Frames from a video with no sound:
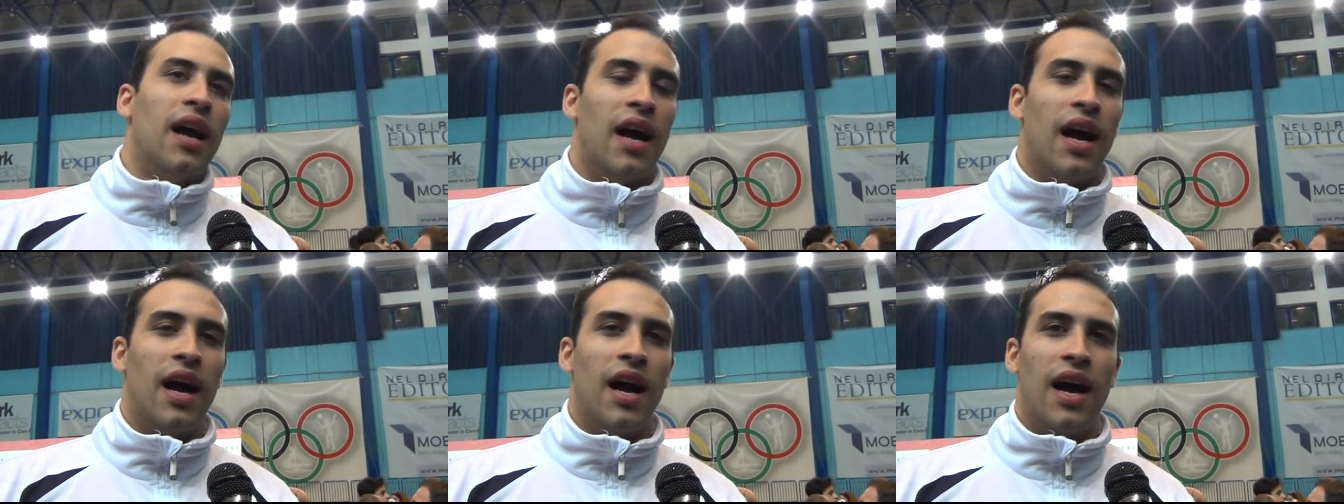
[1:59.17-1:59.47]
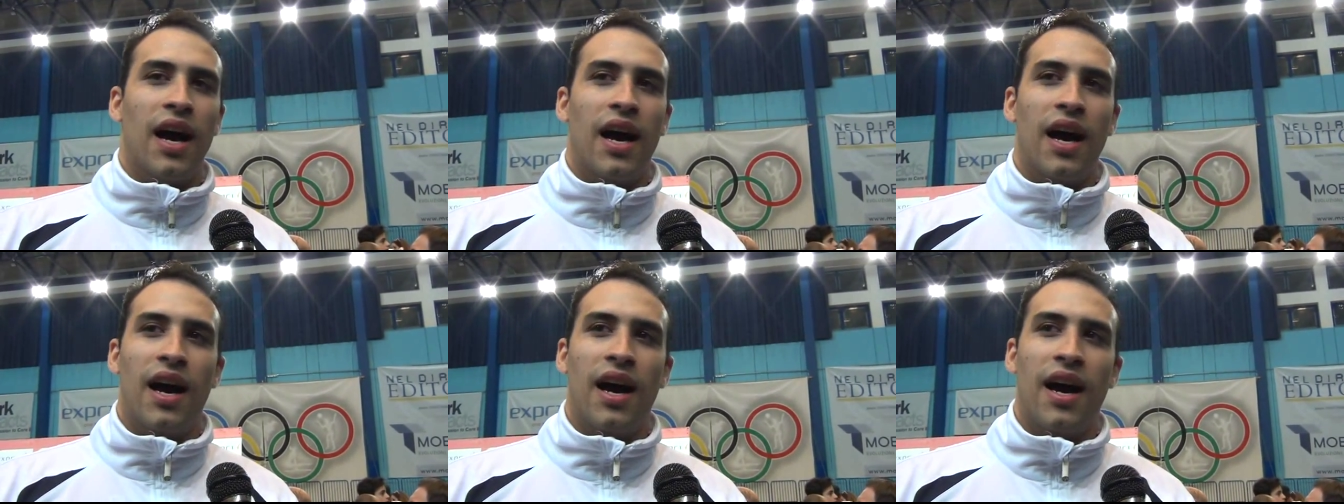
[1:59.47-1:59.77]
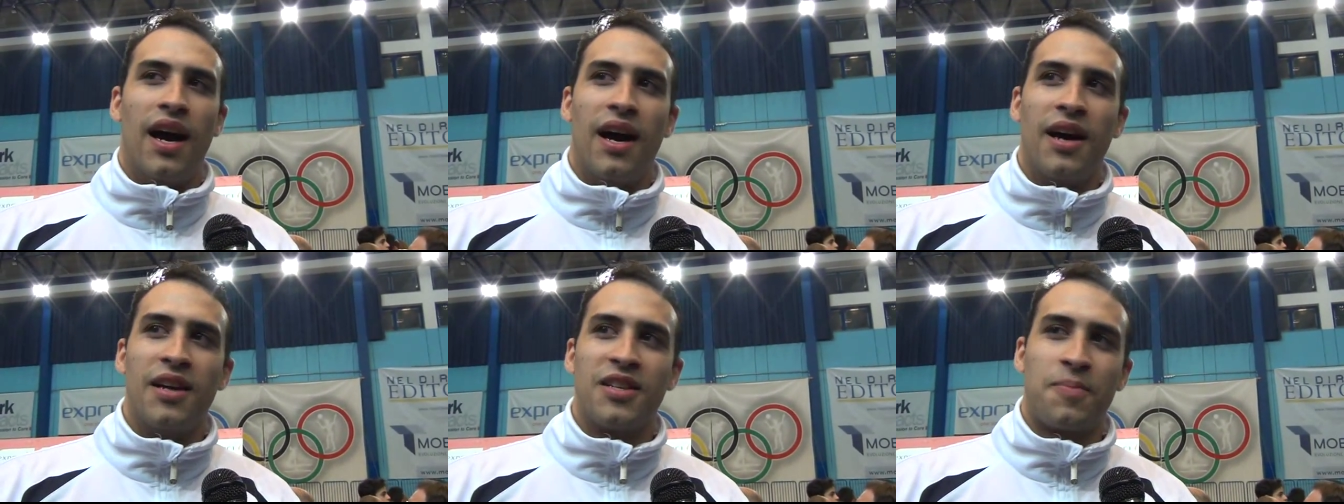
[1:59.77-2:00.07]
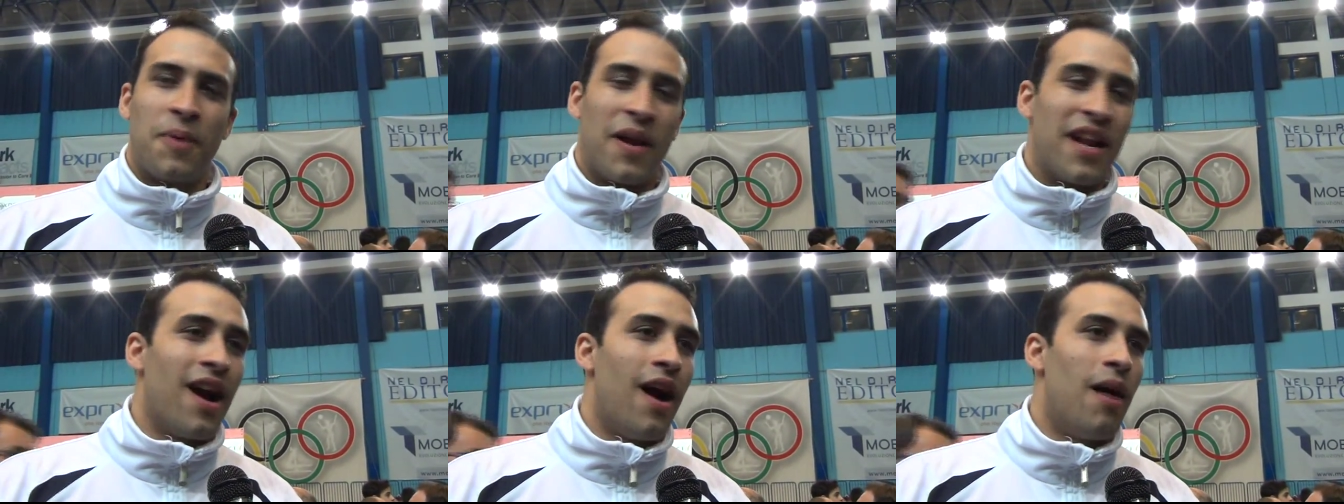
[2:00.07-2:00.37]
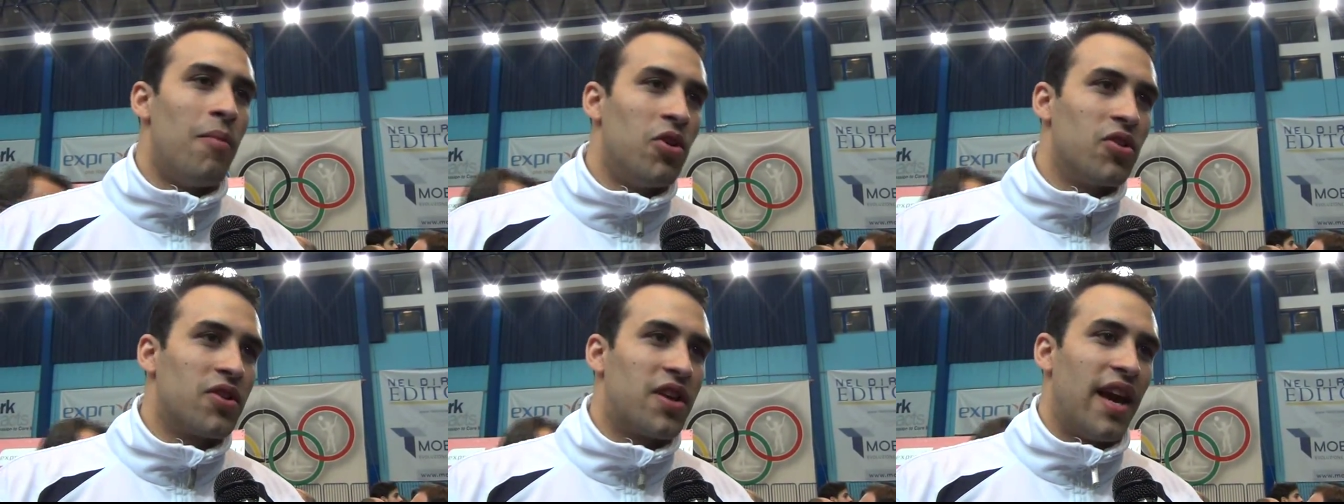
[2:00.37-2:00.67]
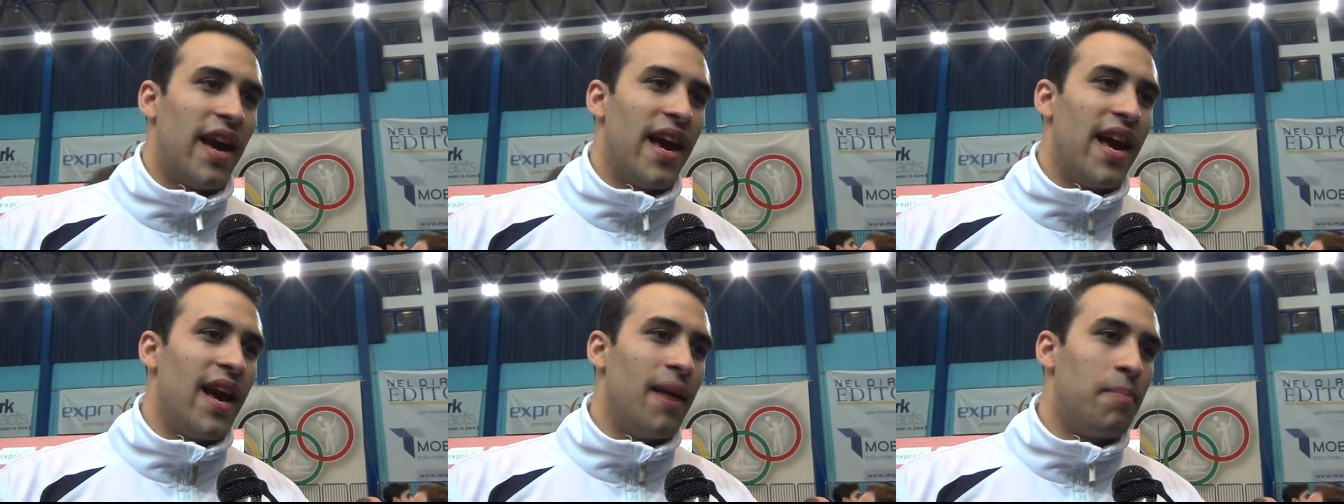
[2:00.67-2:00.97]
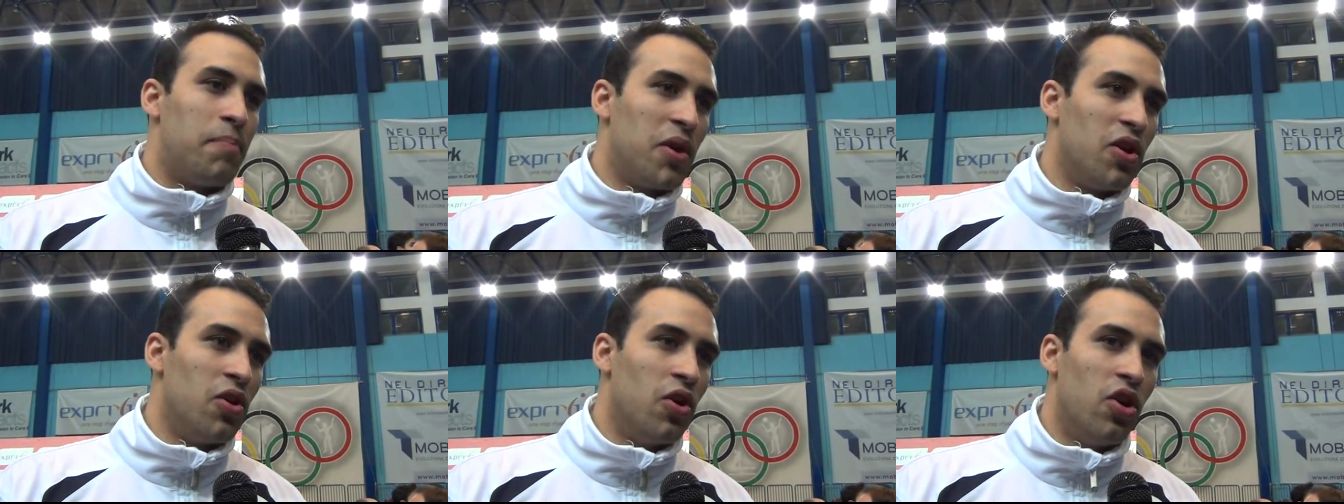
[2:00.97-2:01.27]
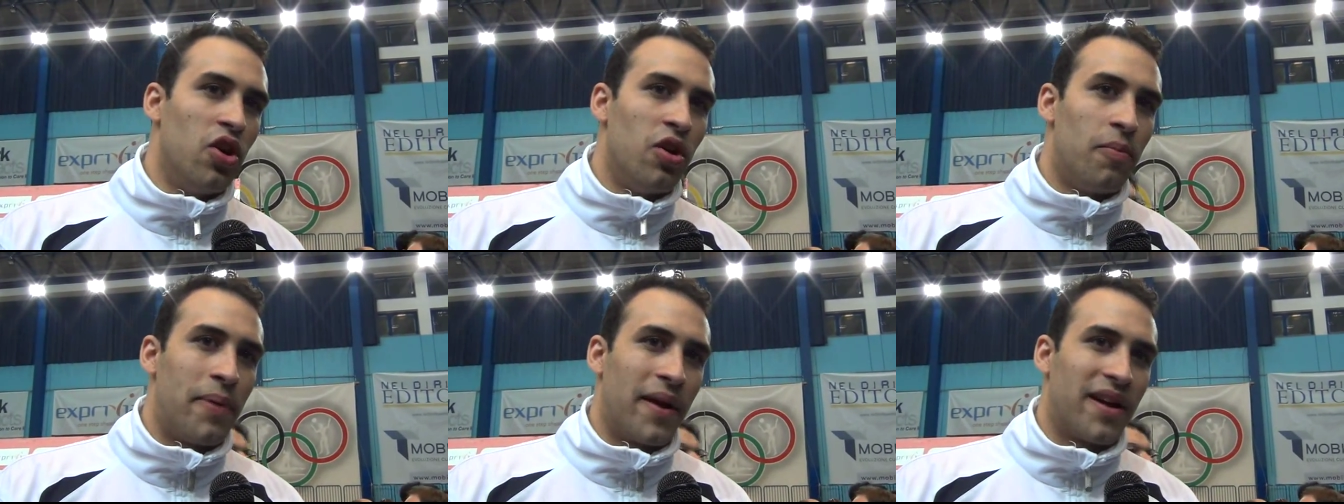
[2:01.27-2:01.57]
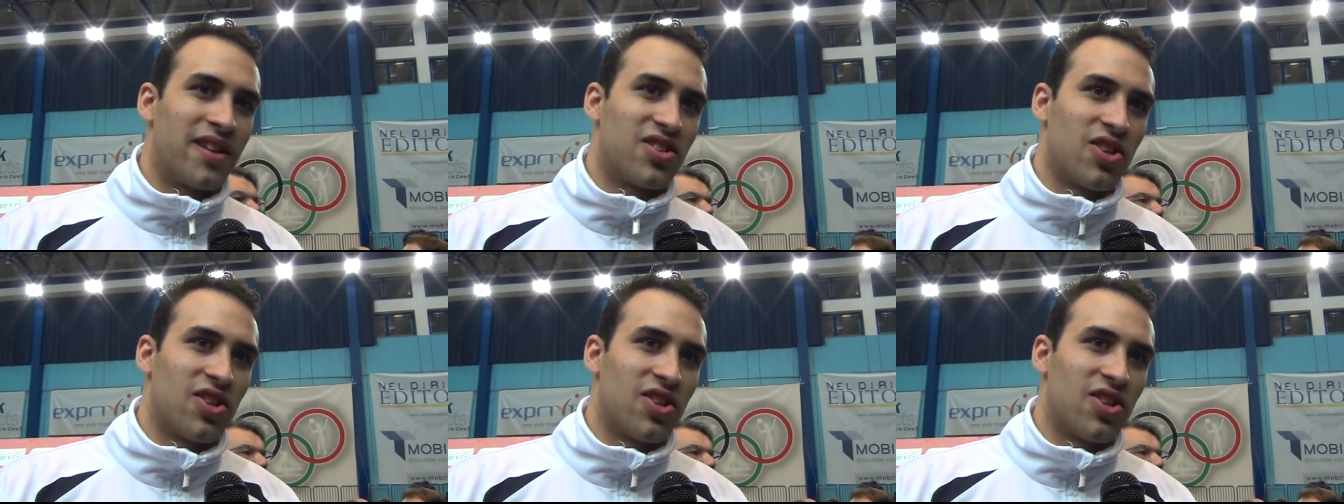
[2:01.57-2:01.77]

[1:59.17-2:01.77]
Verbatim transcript: Uh, eh, speriamo che più